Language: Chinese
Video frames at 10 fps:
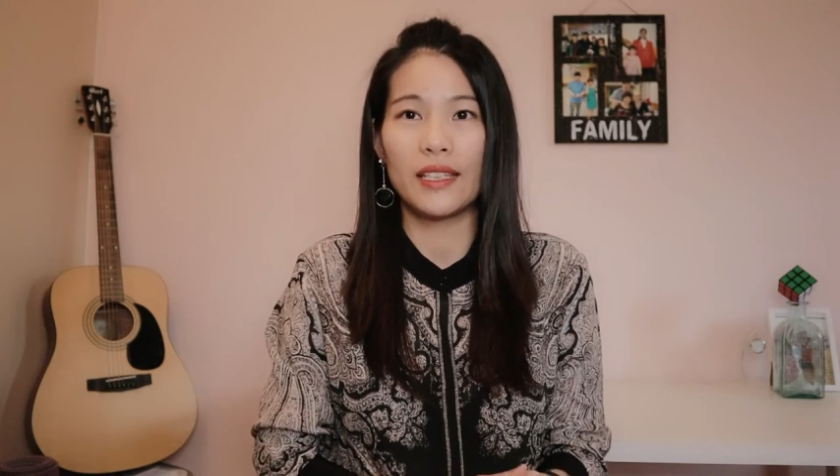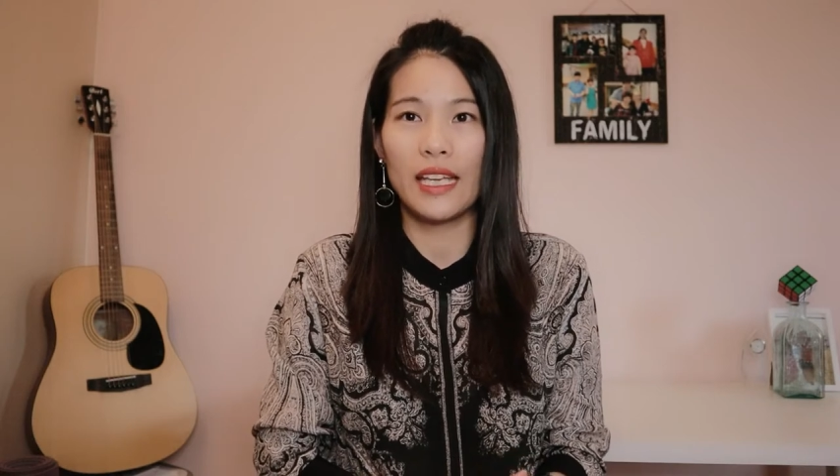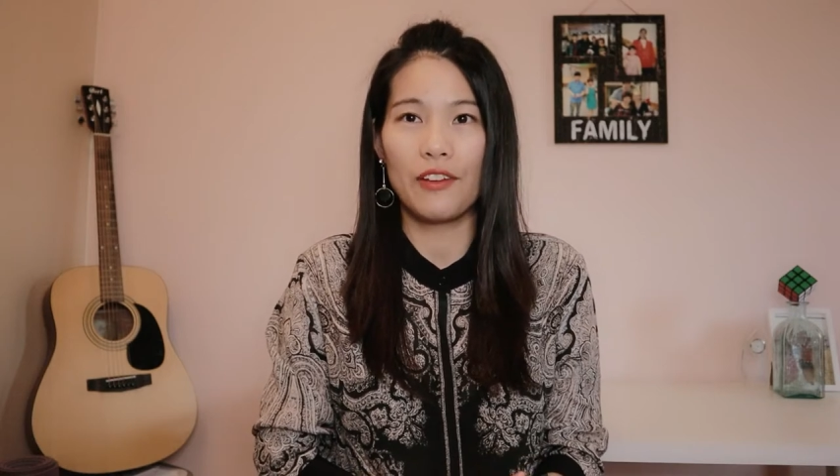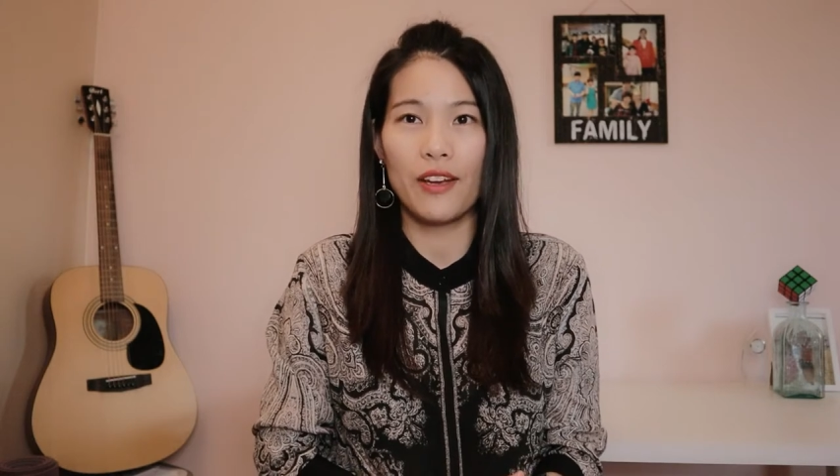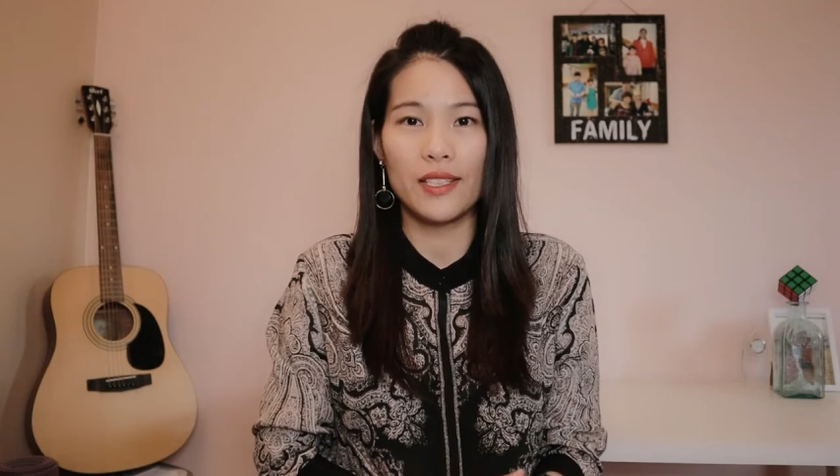跟
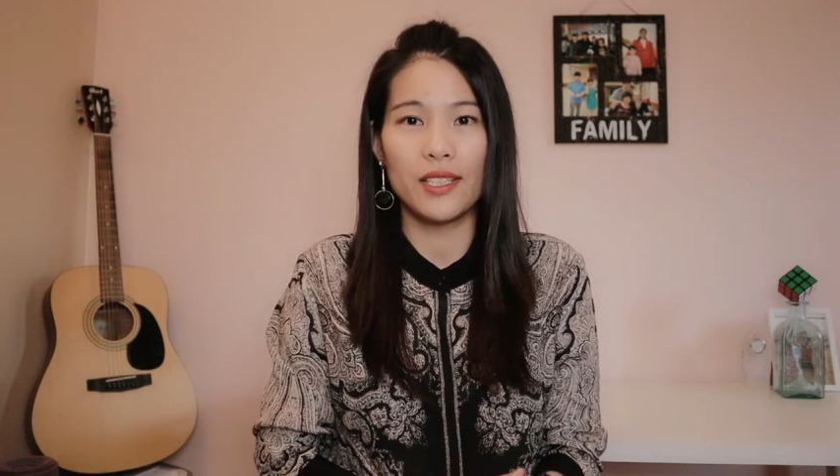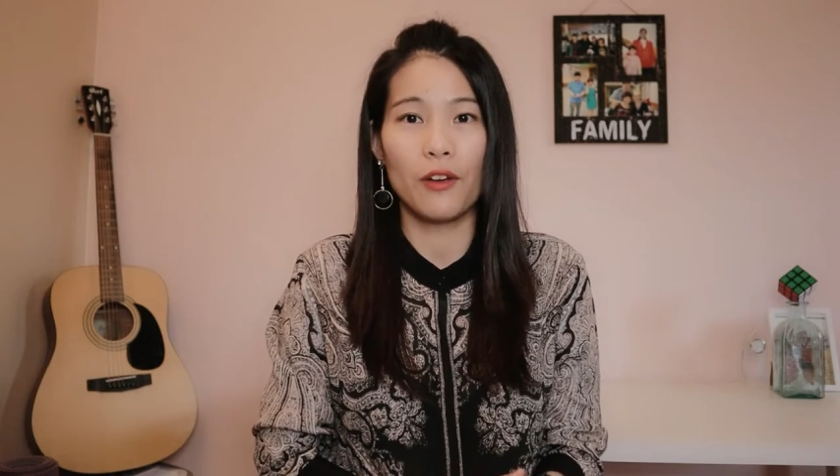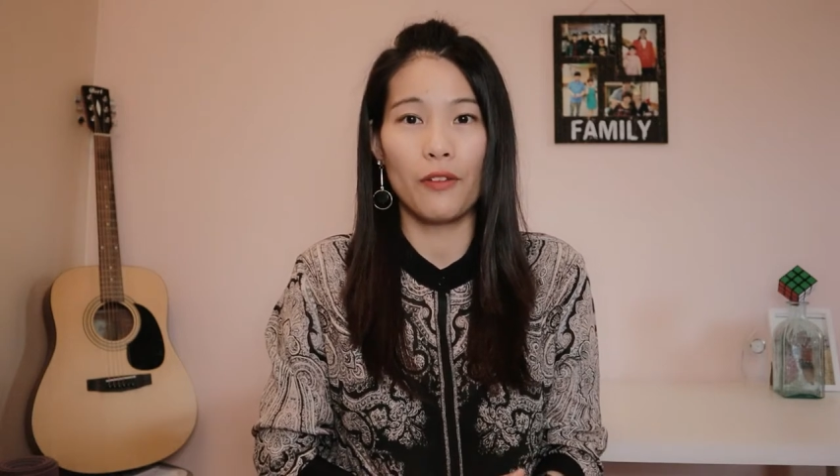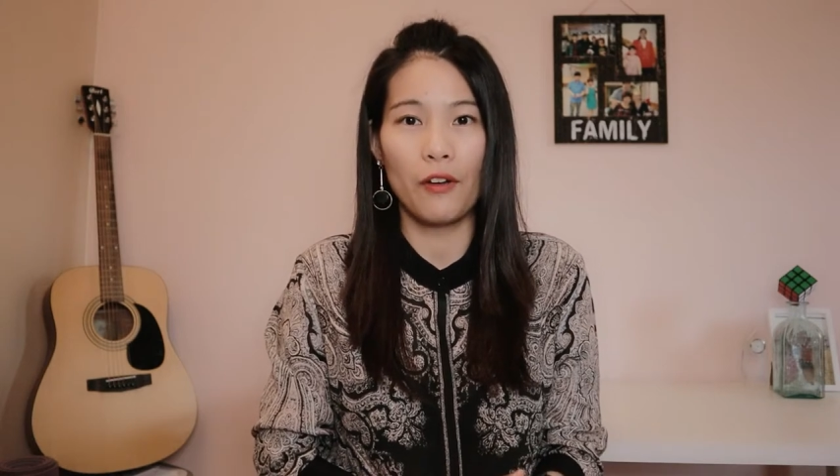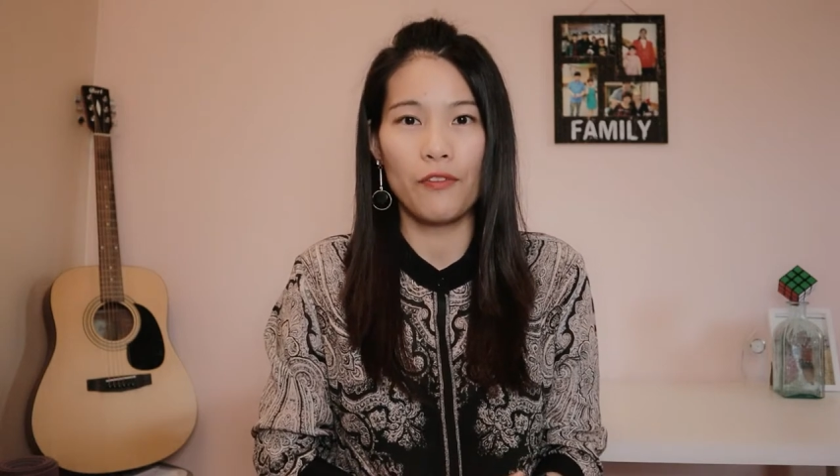TFSA
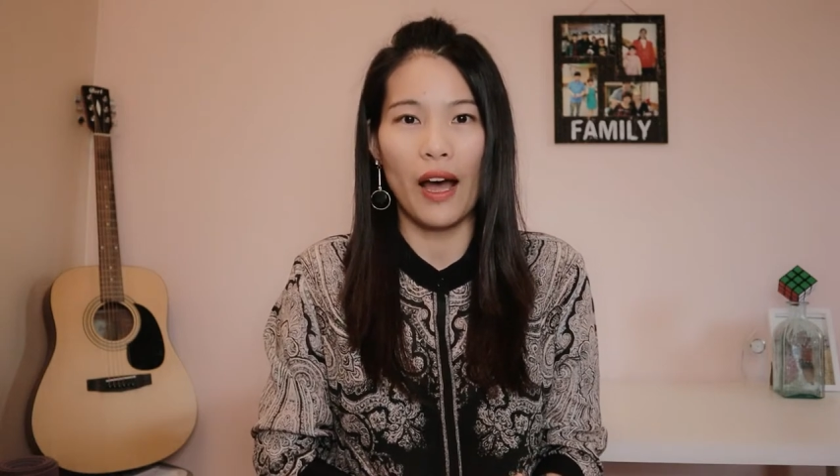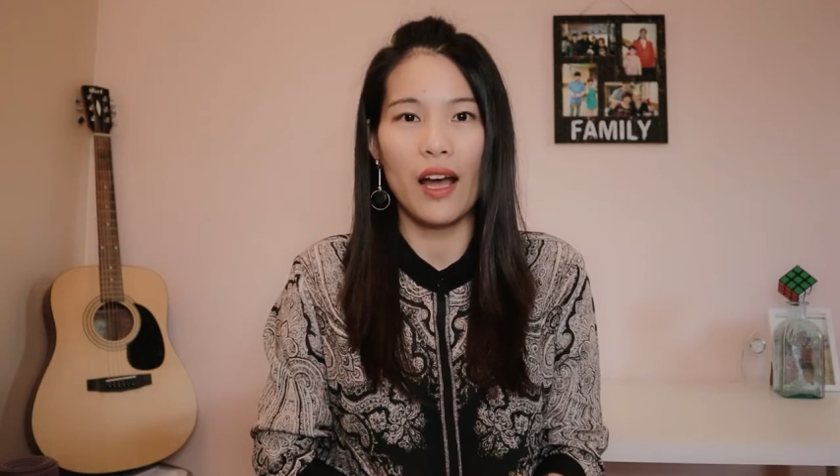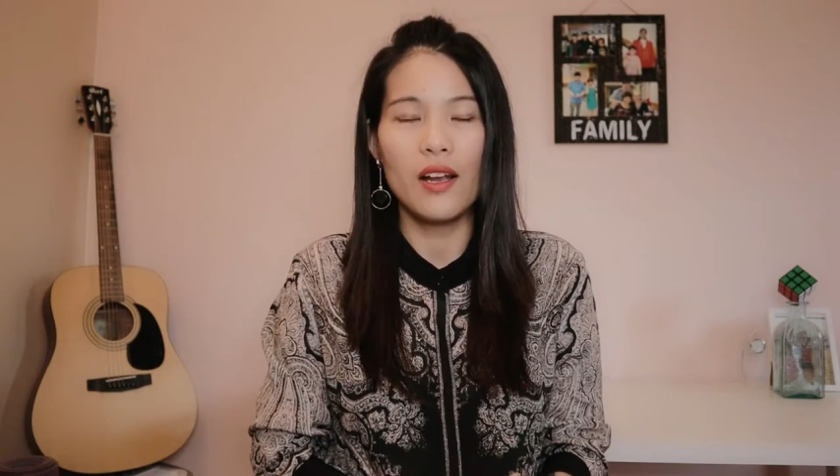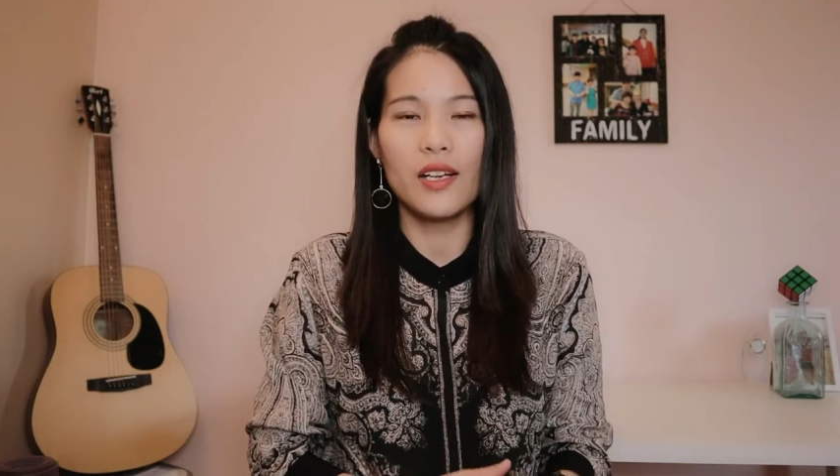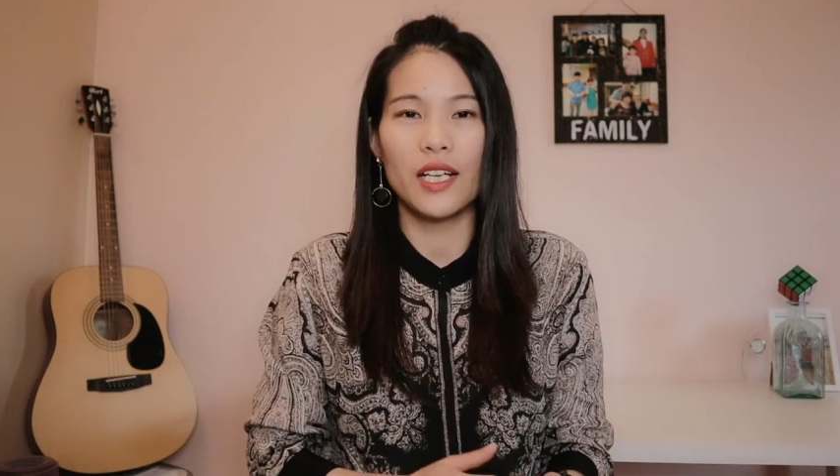的方法，